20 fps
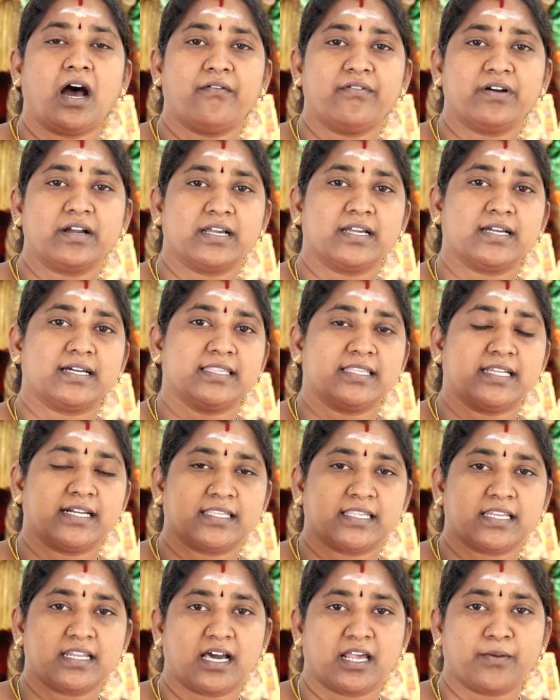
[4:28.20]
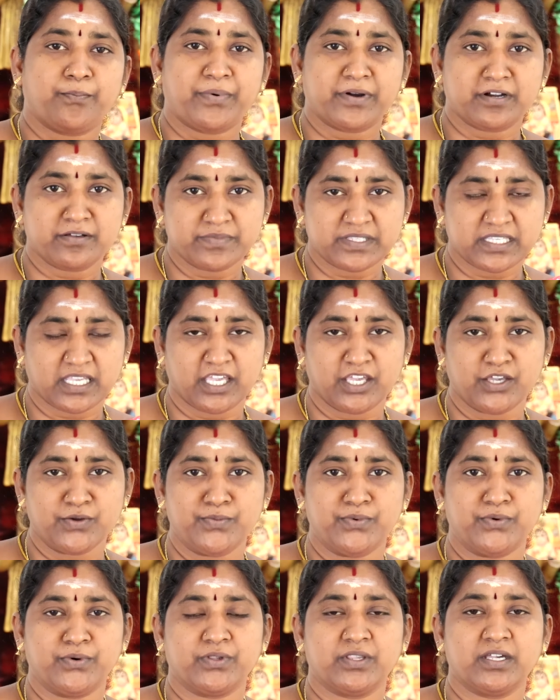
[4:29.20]
அவங்க அந்த இடத்துல அர்ப்பணம்
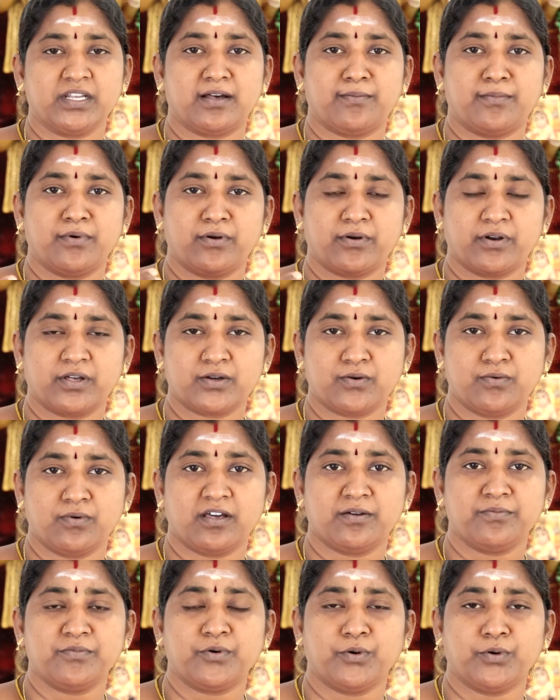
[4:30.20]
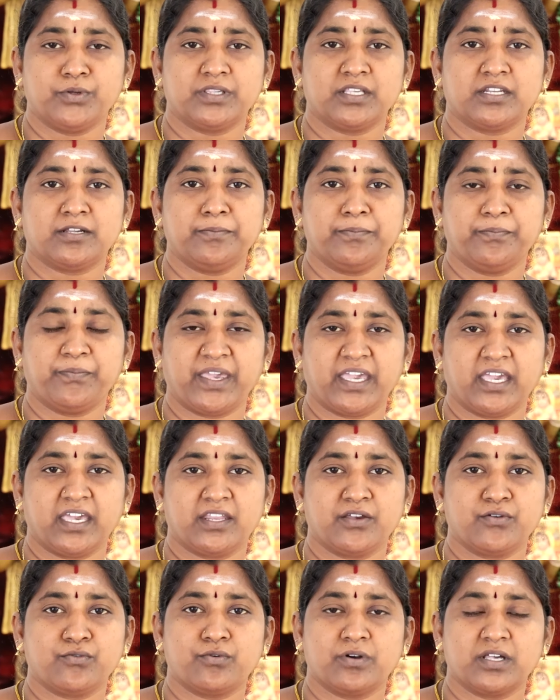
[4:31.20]
செய்யும்போது நம்மளோட குலம் கோத்திரம்
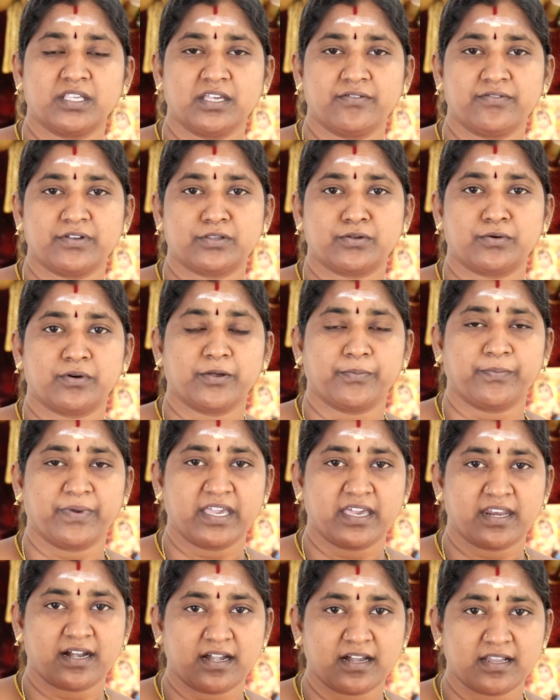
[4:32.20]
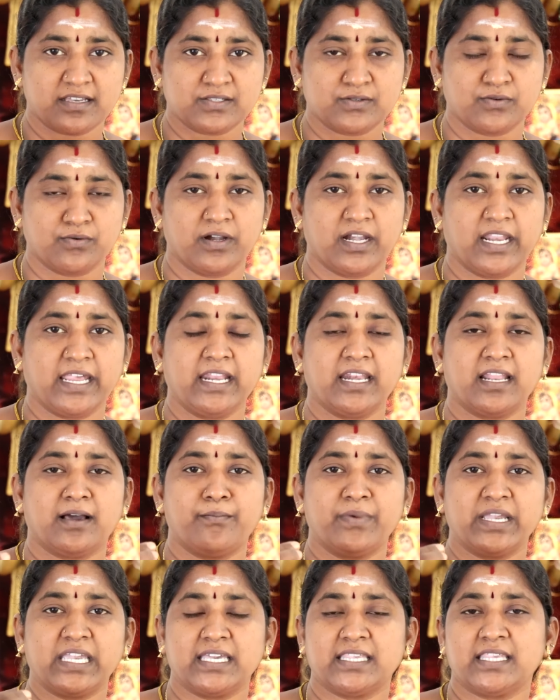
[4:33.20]
பேர் குலதெய்வத்தோட பேரெல்லாம் சொல்லி
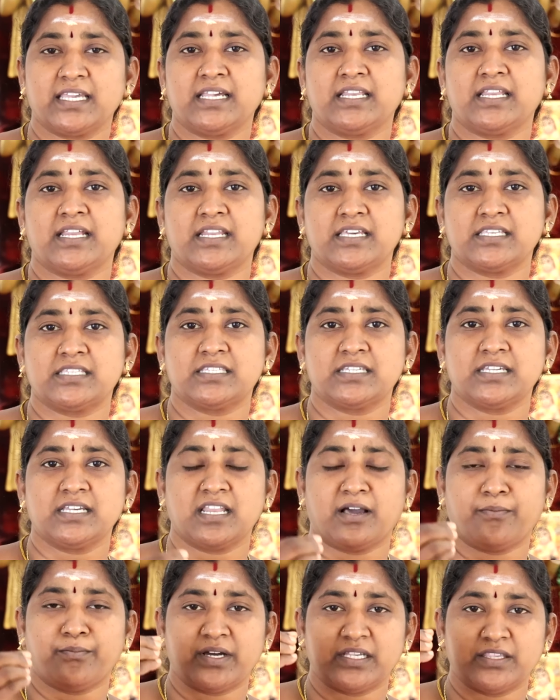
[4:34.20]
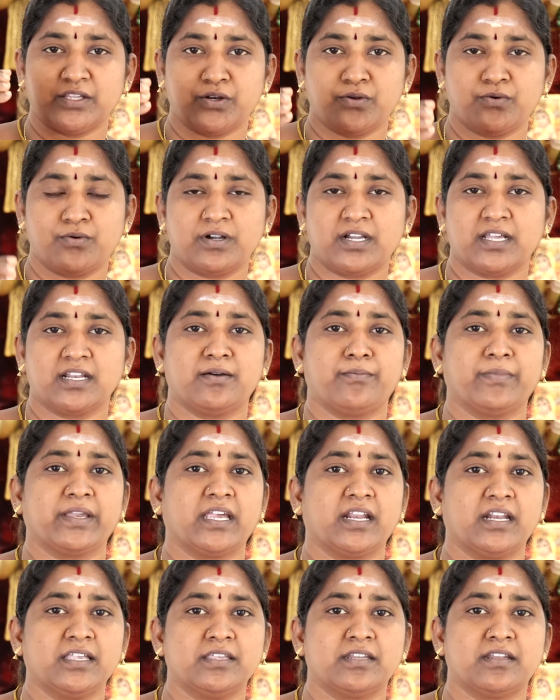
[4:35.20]
நம்ம எதை நினச்சி நம்ம அந்த நோட்டை நம்ம
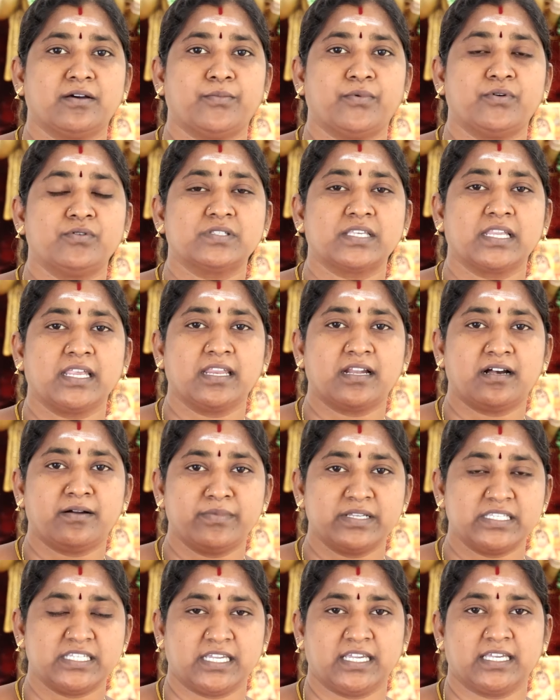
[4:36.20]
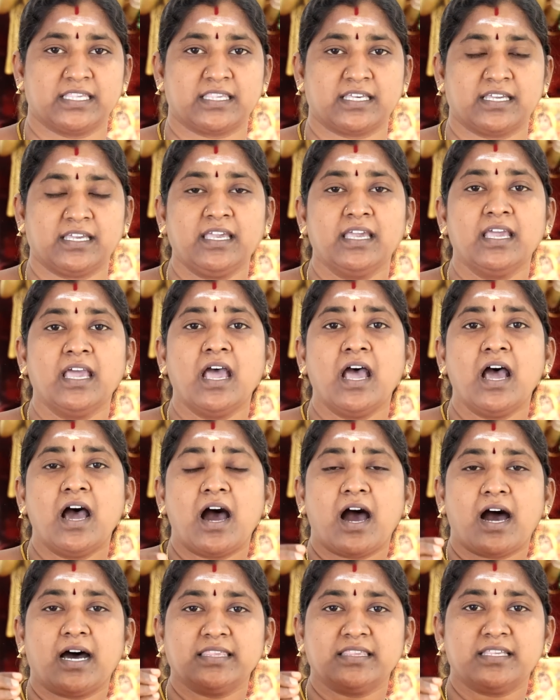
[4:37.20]
எழுதினோமோ ஸ்ரீராம ஜெயத்தை
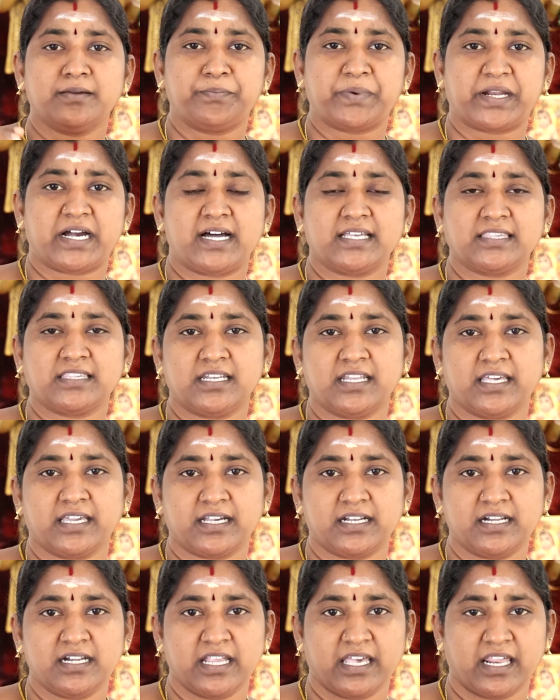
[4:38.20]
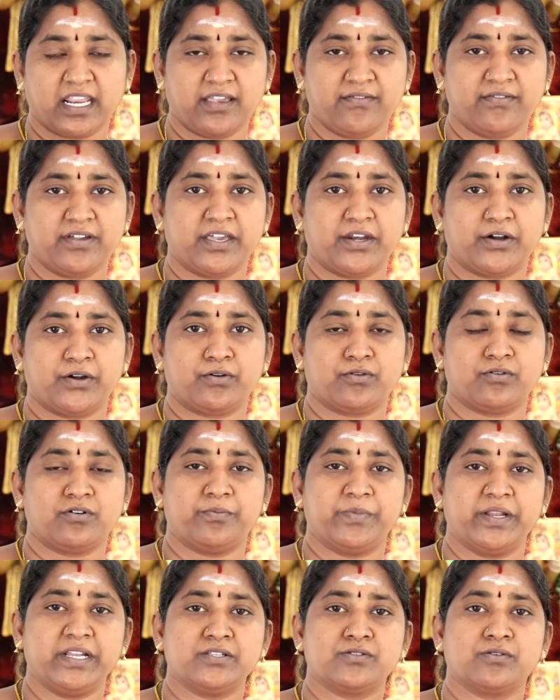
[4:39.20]
அந்த பிரார்த்தனைகள் நிறைவேறட்டும்
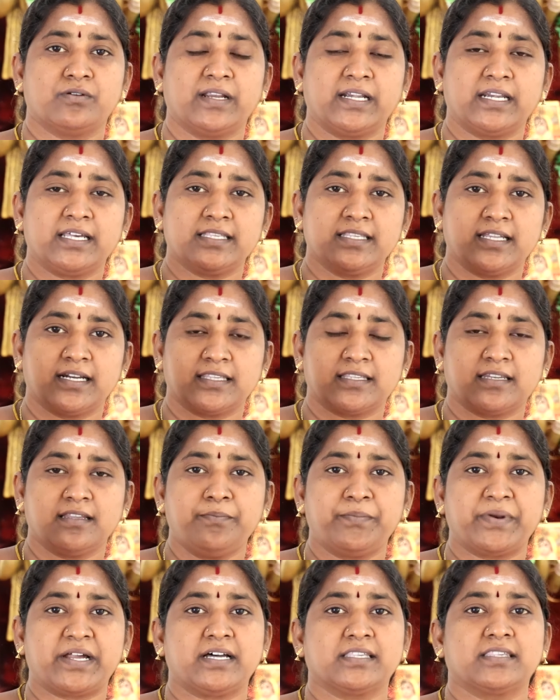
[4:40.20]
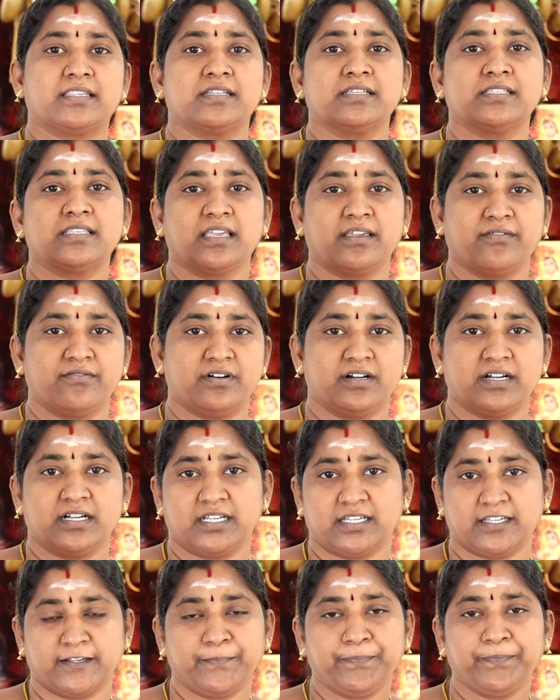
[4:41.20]
அப்படின்னு சொல்லிட்டு அந்த இடத்துல பிரார்த்தனை செய்வாங்க